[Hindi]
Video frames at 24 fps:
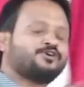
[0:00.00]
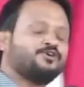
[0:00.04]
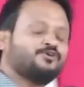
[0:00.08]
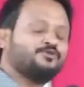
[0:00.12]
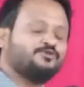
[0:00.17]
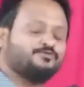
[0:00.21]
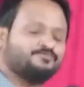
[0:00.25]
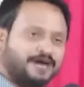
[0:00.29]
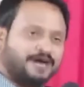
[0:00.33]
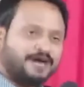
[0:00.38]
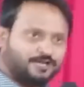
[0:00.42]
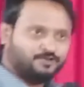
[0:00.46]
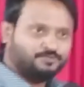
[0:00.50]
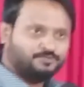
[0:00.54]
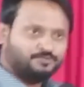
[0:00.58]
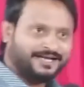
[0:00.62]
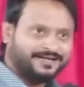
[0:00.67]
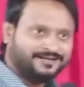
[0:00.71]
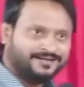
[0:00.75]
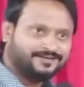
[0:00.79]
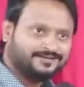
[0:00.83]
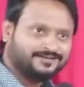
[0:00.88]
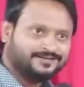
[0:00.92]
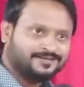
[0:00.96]
को मालूम है
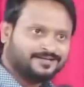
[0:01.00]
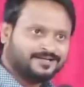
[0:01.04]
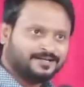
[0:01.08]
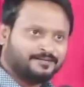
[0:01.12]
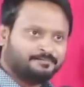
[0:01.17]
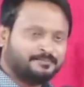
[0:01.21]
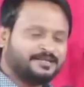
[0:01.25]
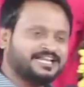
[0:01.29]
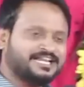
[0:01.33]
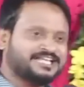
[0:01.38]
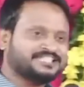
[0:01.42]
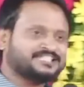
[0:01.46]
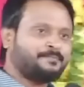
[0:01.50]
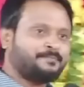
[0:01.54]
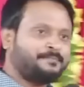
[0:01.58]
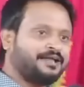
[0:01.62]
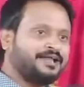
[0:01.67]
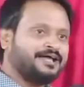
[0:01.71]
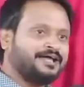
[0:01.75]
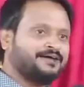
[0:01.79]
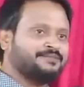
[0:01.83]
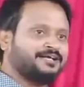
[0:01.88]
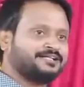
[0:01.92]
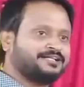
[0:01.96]
पीने से पहले
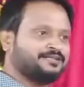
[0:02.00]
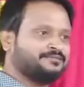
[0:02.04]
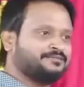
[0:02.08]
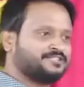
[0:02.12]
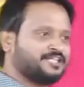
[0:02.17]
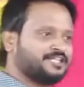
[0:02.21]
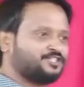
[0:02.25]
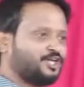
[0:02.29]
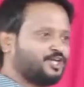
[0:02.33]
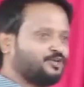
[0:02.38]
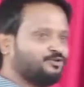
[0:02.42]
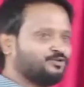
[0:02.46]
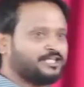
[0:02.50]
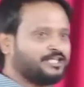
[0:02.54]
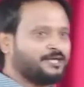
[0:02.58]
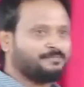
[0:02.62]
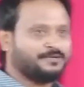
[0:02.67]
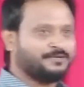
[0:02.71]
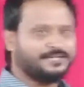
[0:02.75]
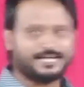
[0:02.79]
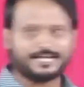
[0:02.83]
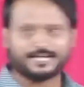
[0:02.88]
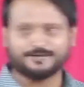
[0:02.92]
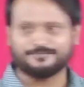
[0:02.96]
हम एकदम सज्जन होते हैं
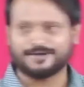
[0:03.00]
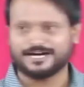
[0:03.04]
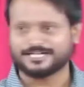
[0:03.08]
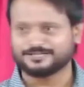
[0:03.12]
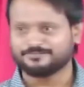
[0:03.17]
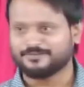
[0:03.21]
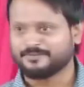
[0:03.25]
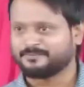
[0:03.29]
पीने के बाद में